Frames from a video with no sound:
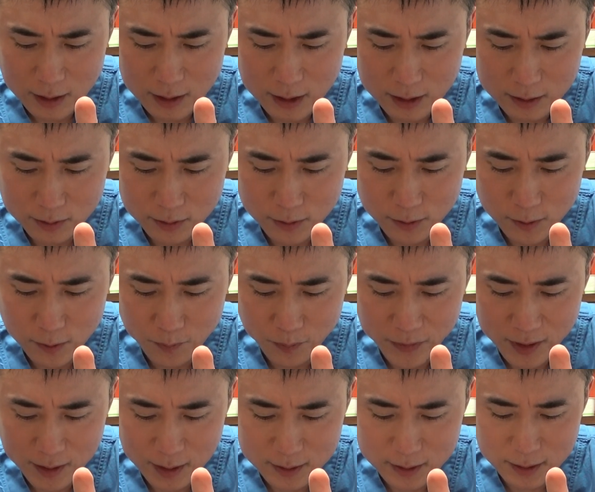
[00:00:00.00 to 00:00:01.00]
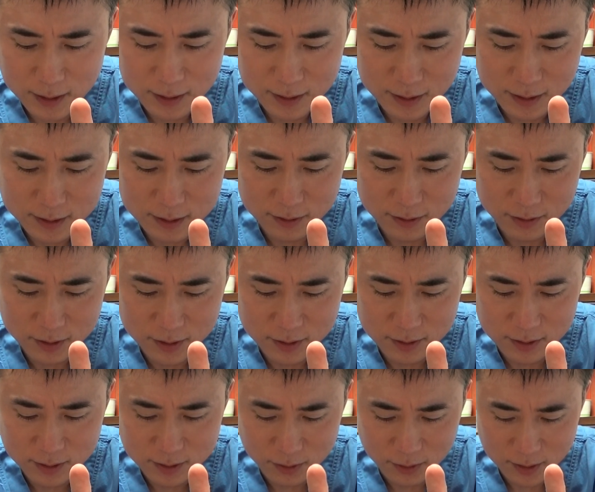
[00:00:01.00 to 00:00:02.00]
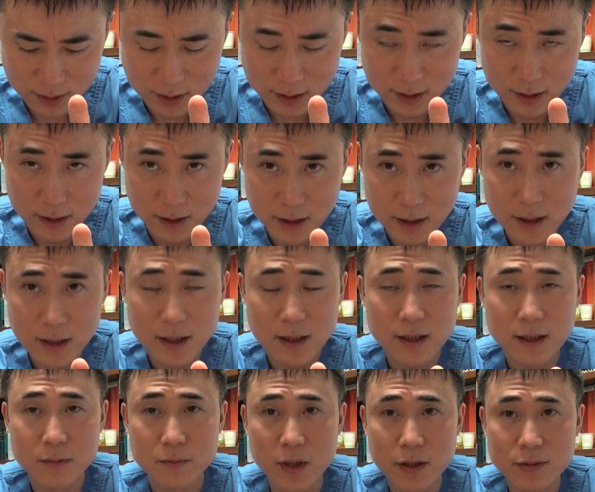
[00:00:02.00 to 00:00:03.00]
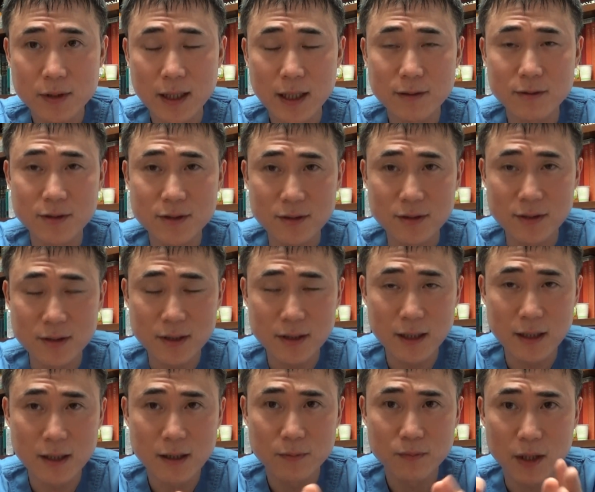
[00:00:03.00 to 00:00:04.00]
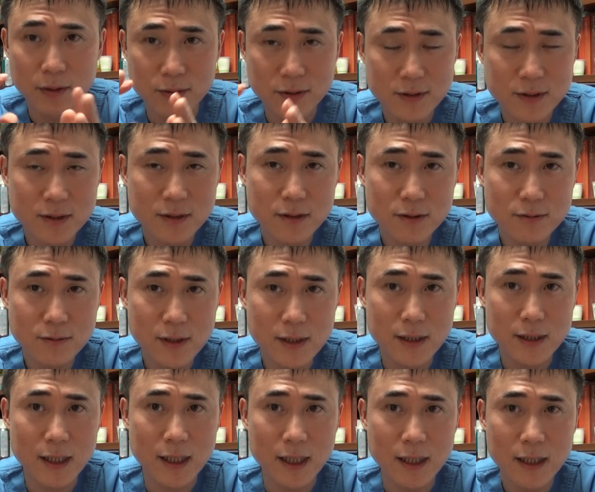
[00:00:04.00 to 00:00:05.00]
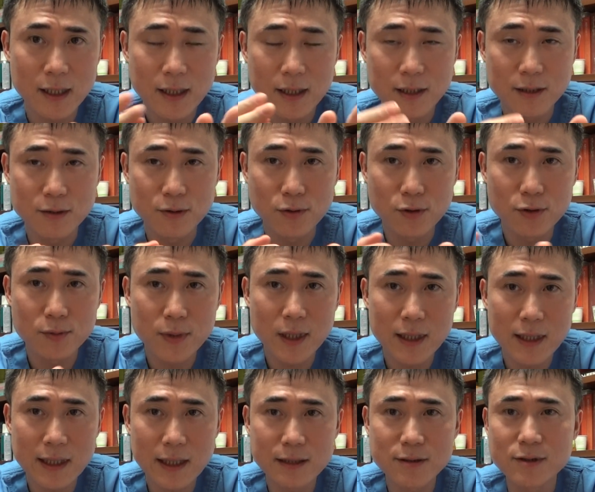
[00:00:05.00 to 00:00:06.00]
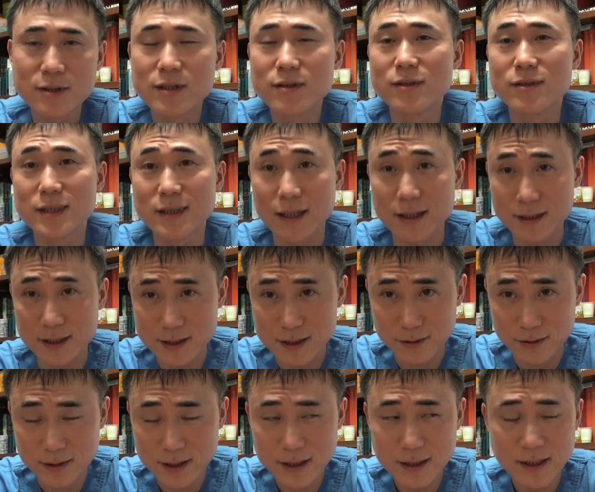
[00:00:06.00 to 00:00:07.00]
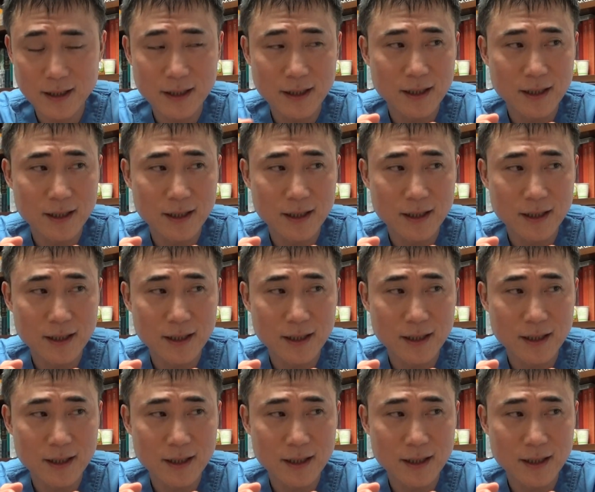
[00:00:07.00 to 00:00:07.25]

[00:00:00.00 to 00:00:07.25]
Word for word: あの眼瞼下垂の手術とか、まあ、二重の手術って、まあ、普通は両目やる手術なんですよね。